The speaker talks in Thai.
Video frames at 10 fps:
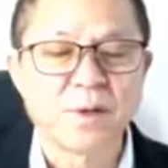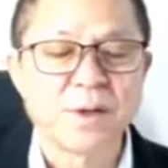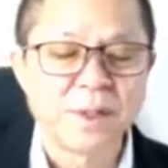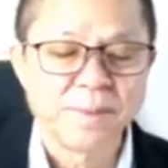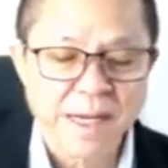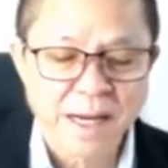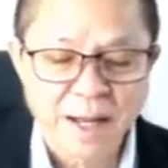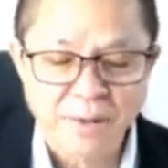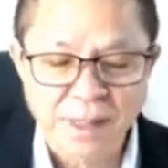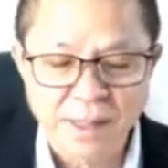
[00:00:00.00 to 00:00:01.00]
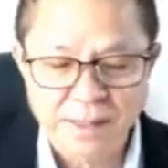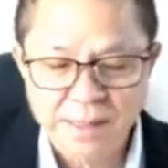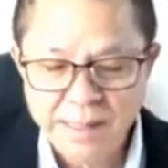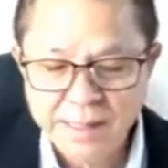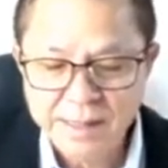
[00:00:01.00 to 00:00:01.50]
คือสังคมไทยมันมาอยู่
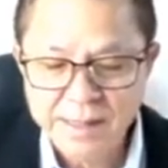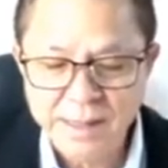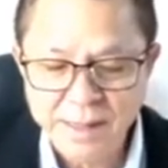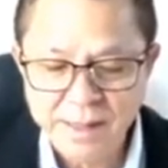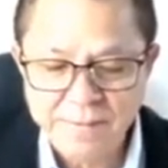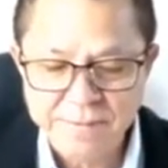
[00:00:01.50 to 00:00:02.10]
จุดนี้แล้วนะ